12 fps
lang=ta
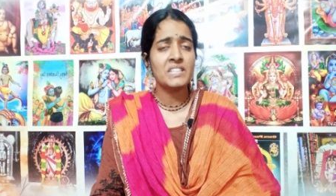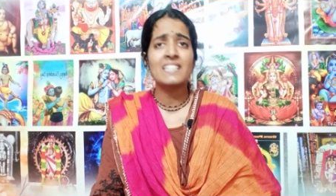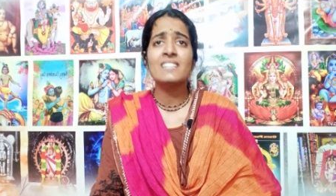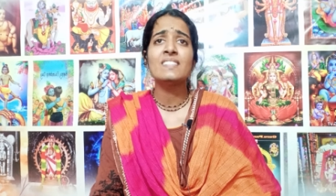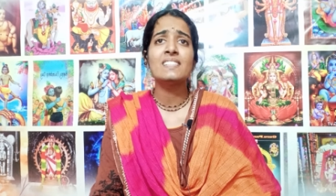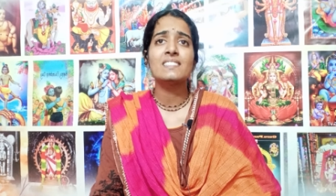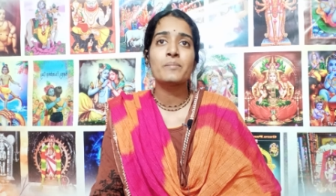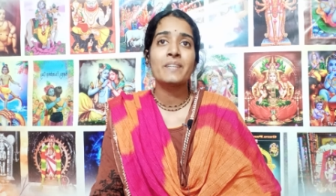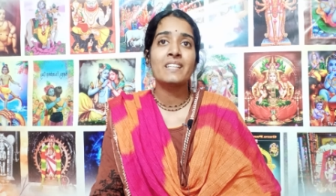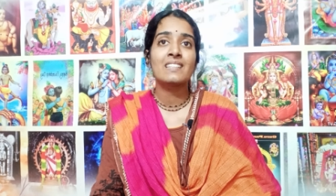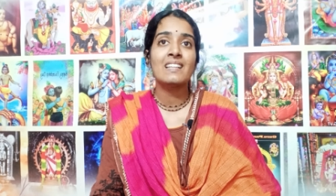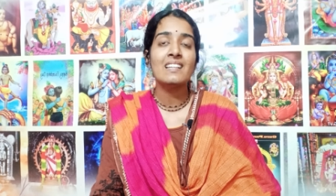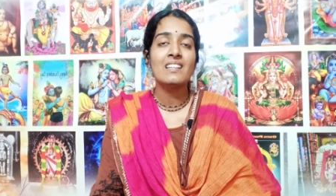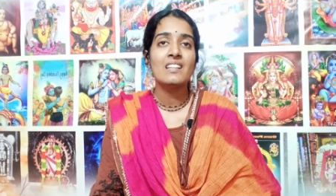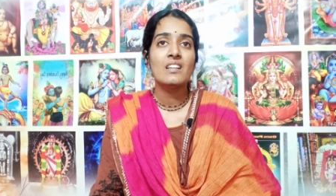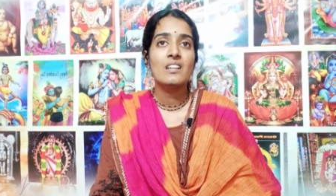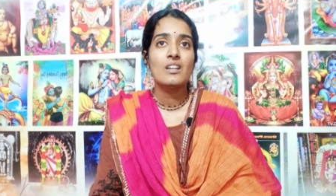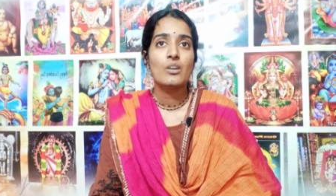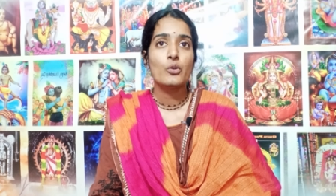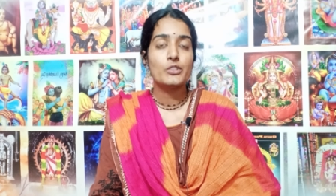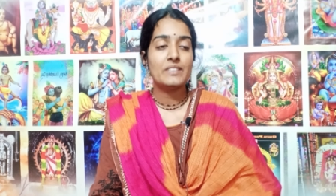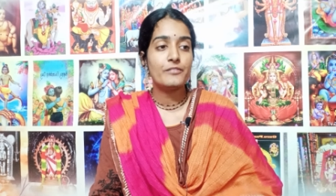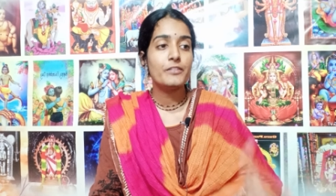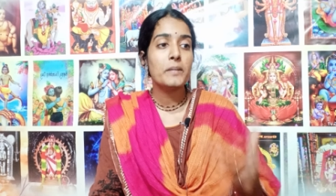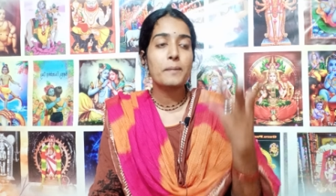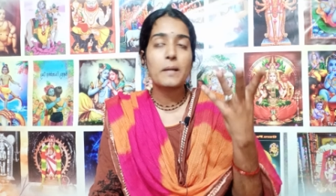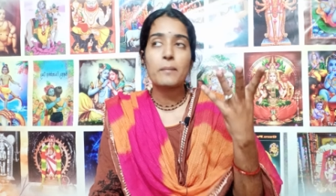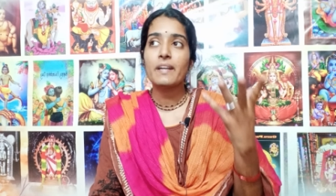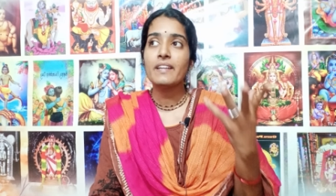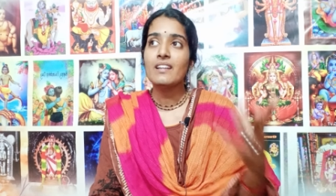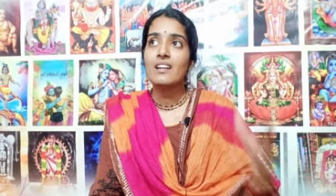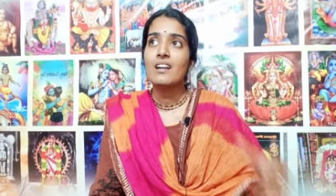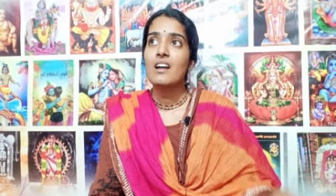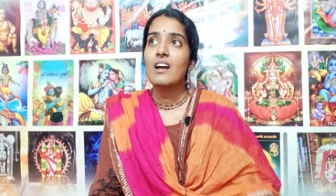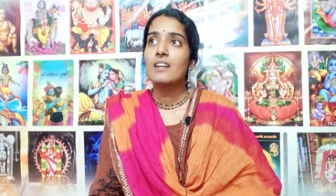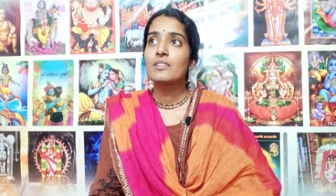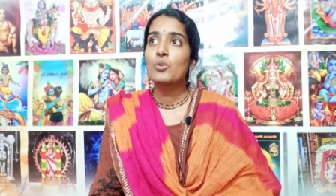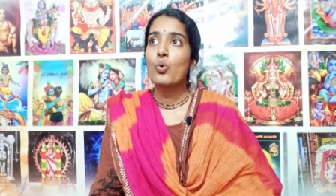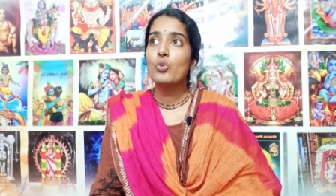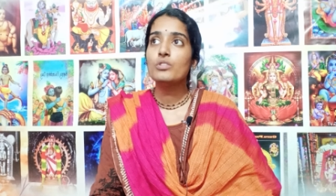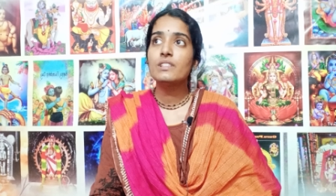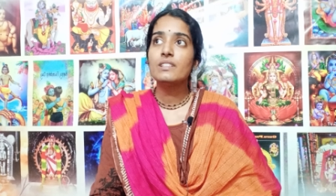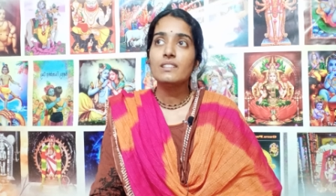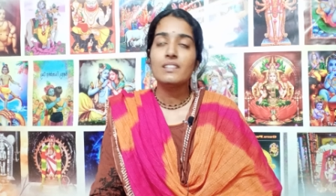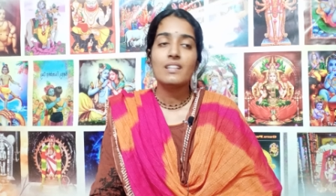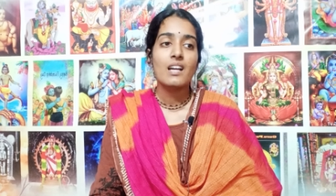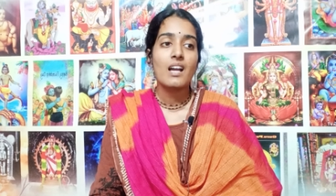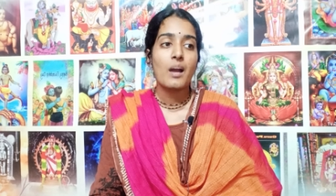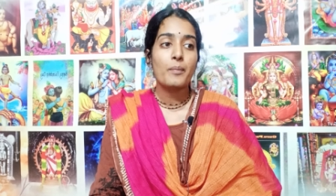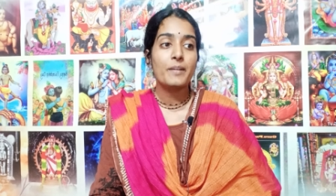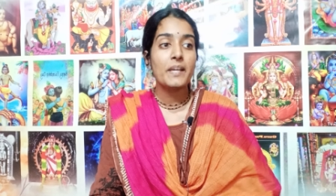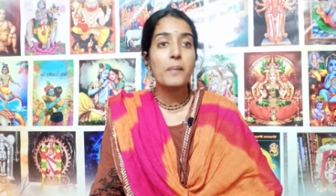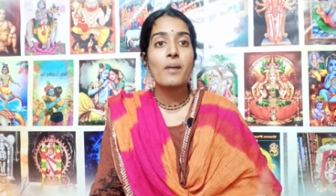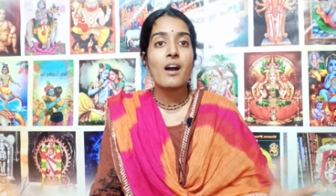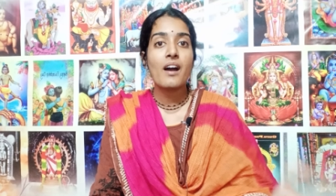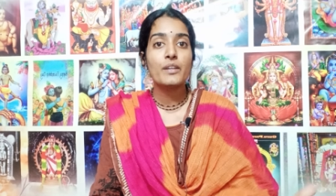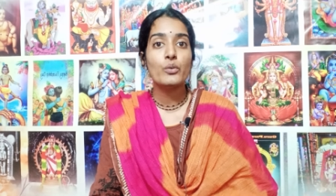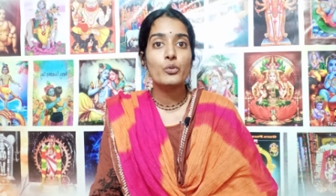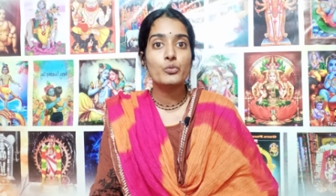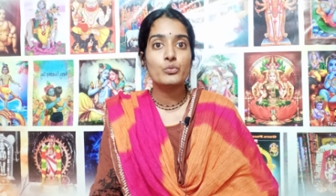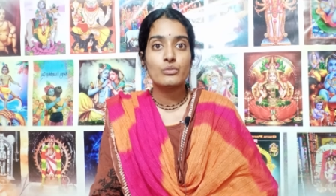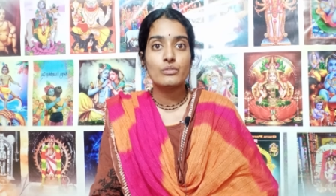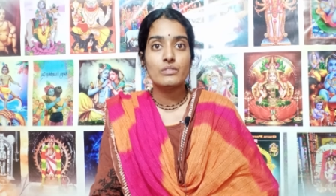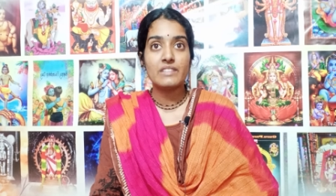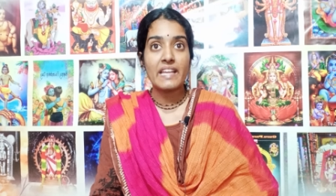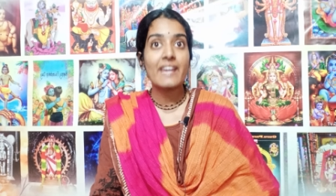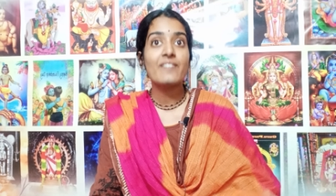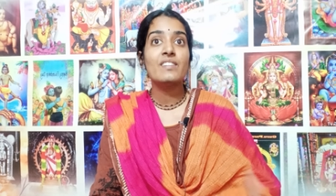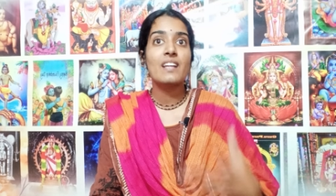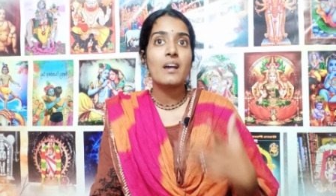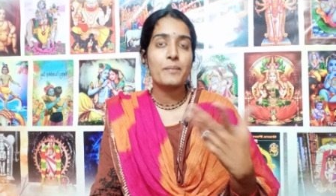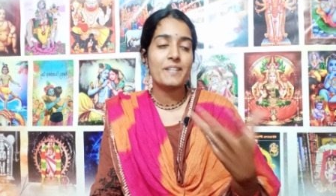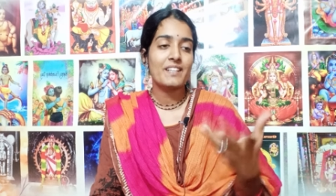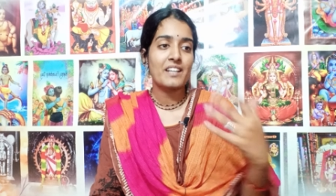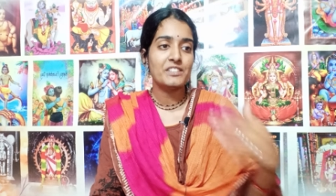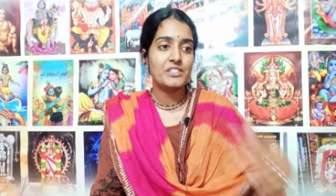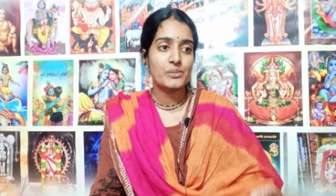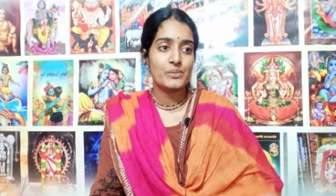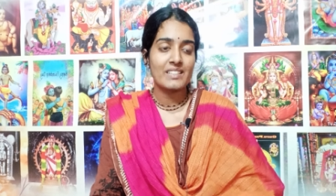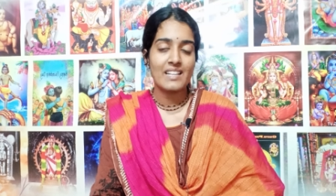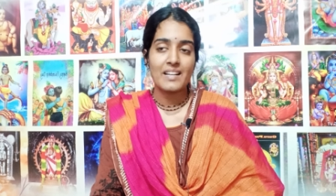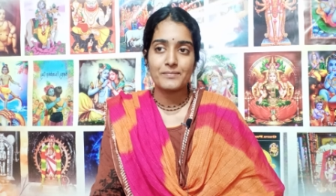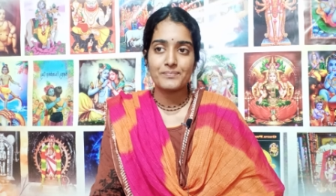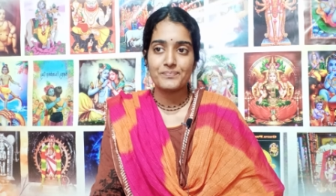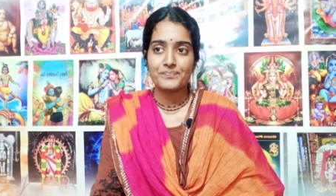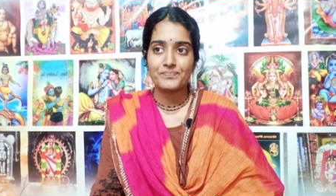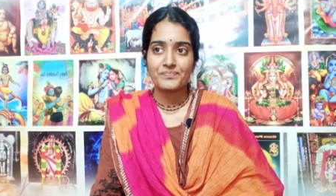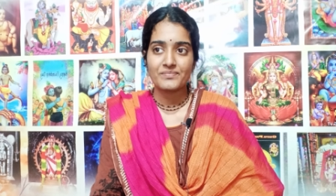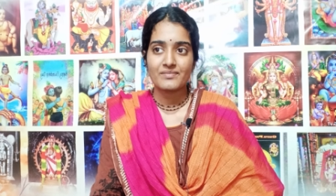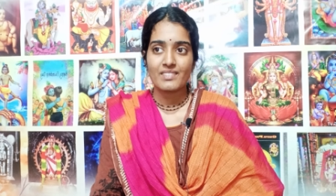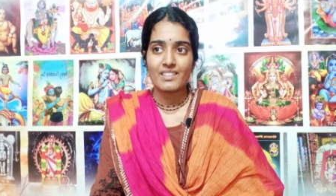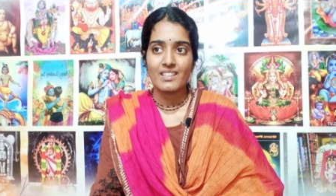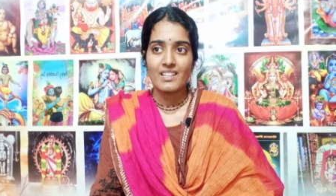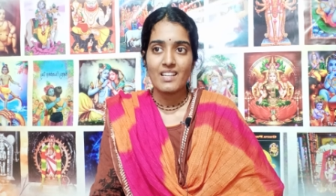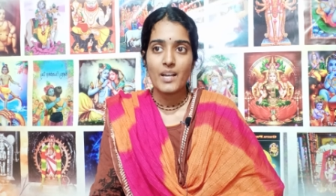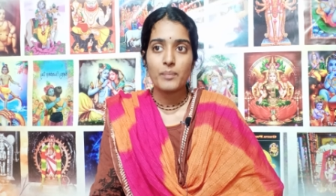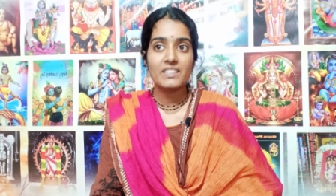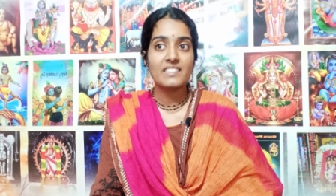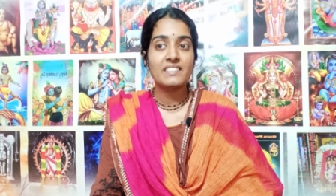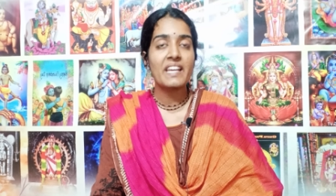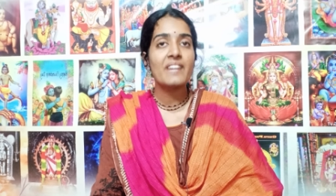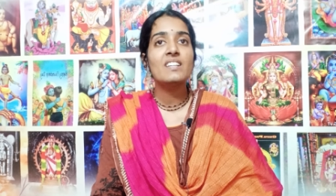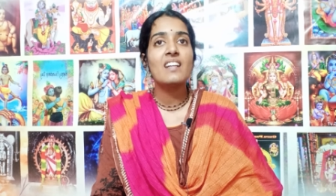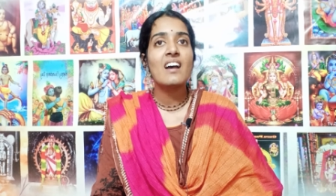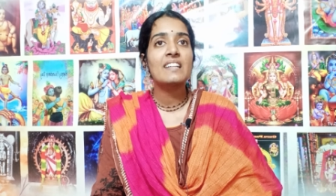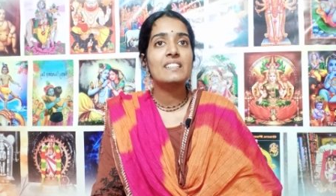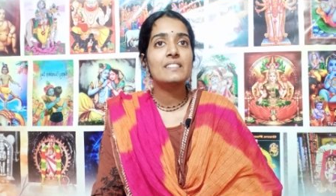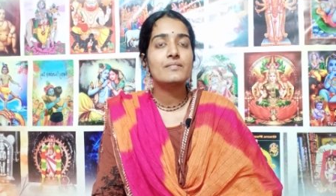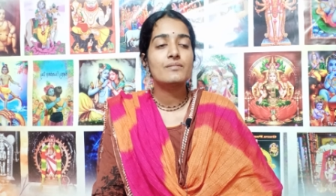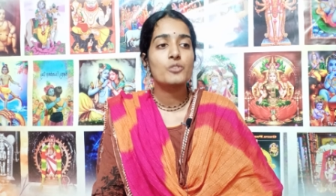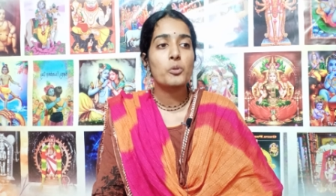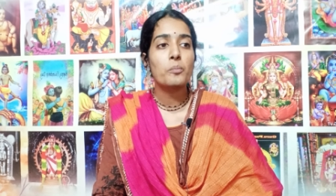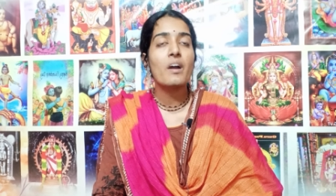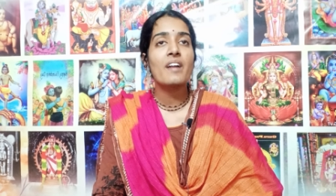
தடவர சமயத்தில் ஒரு திவ்ய பிரபை அந்த ஓந்து அப்படியே மாறி ஒரு தேவனாக அப்படி காட்சி கொடுக்குறேன் அப்போ இந்த தேவனாறு ரொம்ப